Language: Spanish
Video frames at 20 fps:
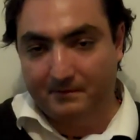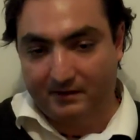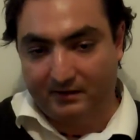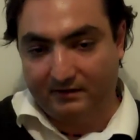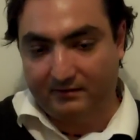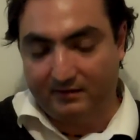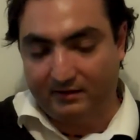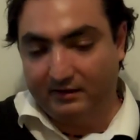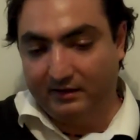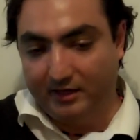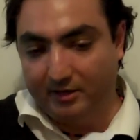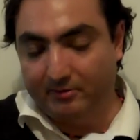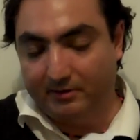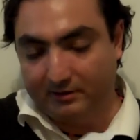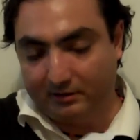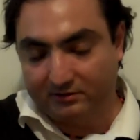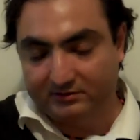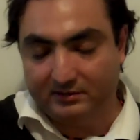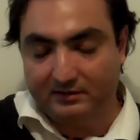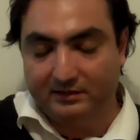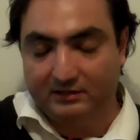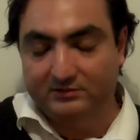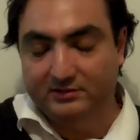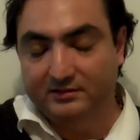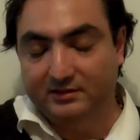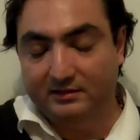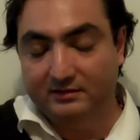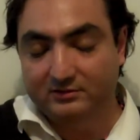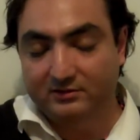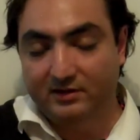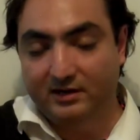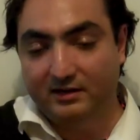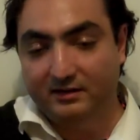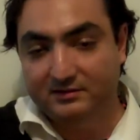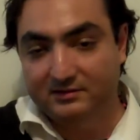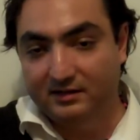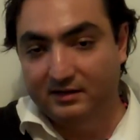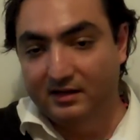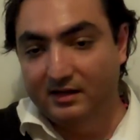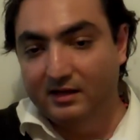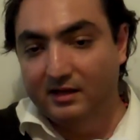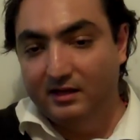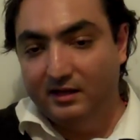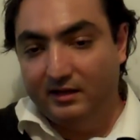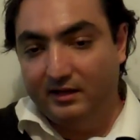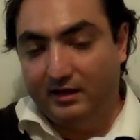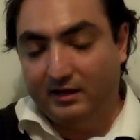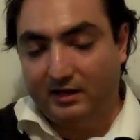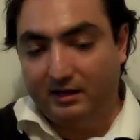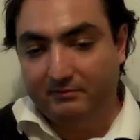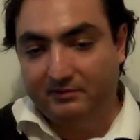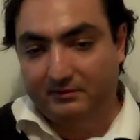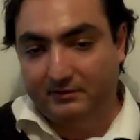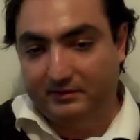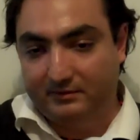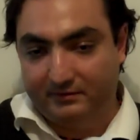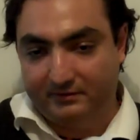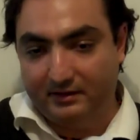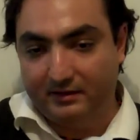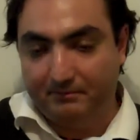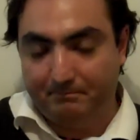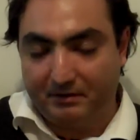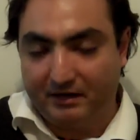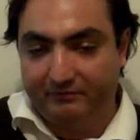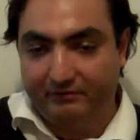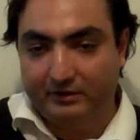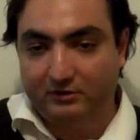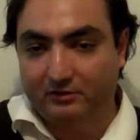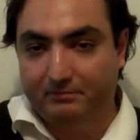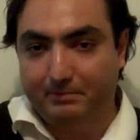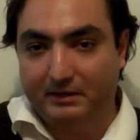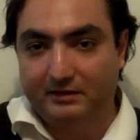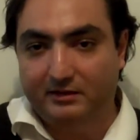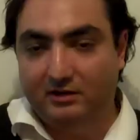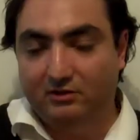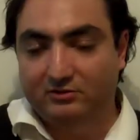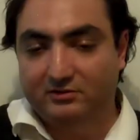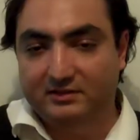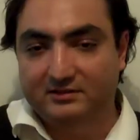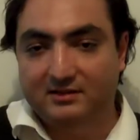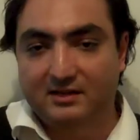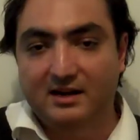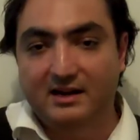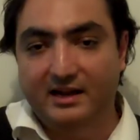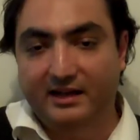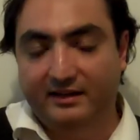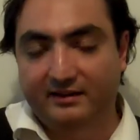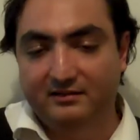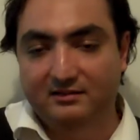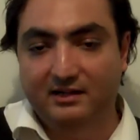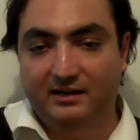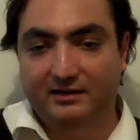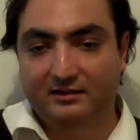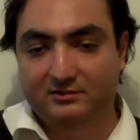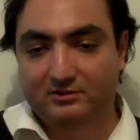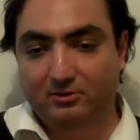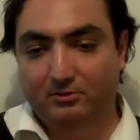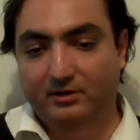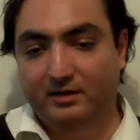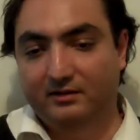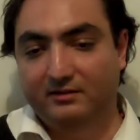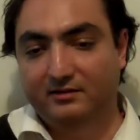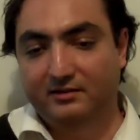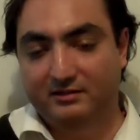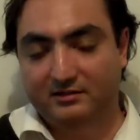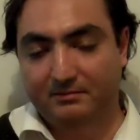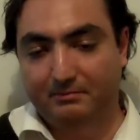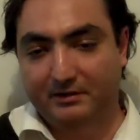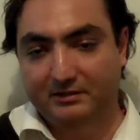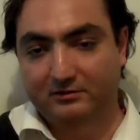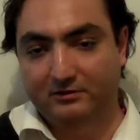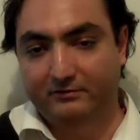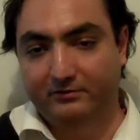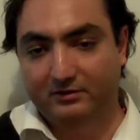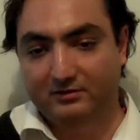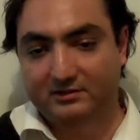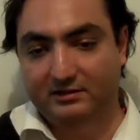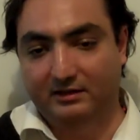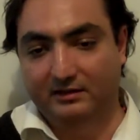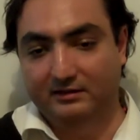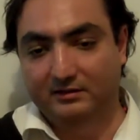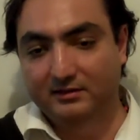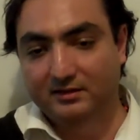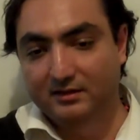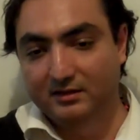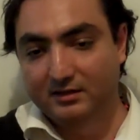que se derivan de los tratados internacionales y que para efectos prácticos es legislar sobre desaparición forzada.